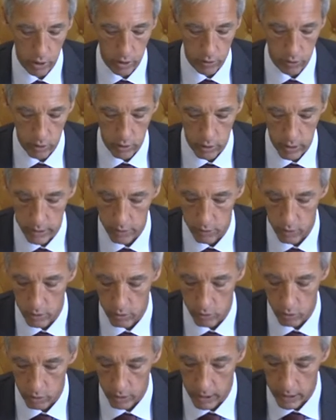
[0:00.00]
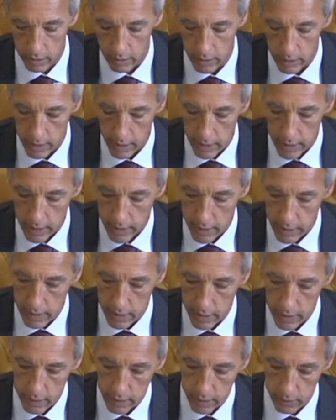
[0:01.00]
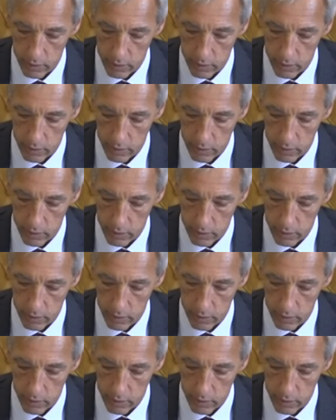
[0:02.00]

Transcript: o nosso interesse nacional e a